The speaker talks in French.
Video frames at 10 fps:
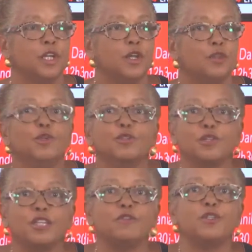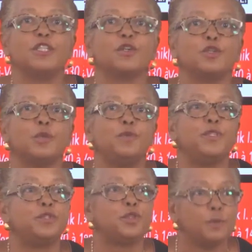Donc ce qui veut dire que
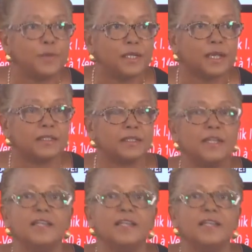depuis 2004,